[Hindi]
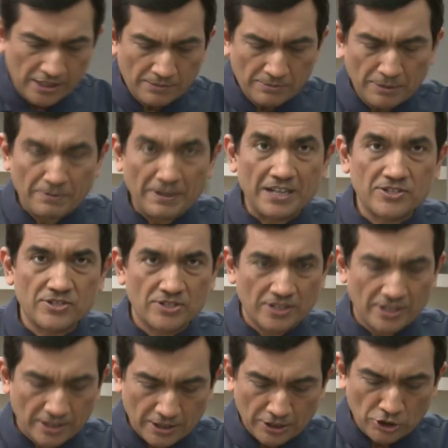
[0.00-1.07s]
ये मेरे पास
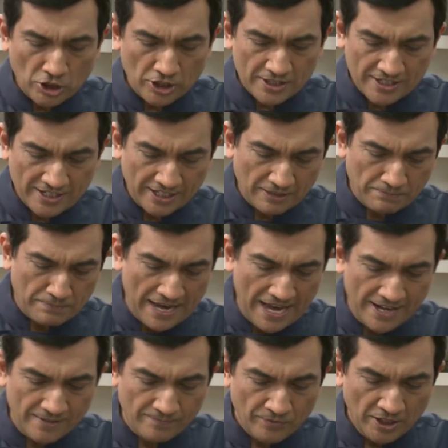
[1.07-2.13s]
नॉन स्टिक
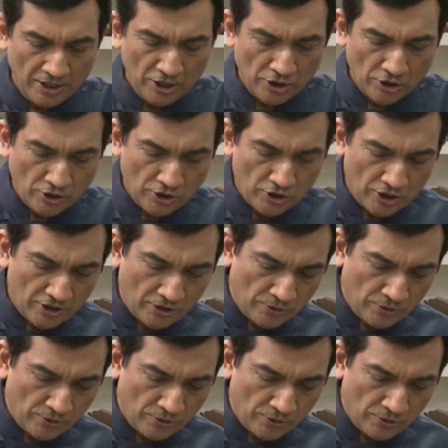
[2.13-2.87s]
पैन और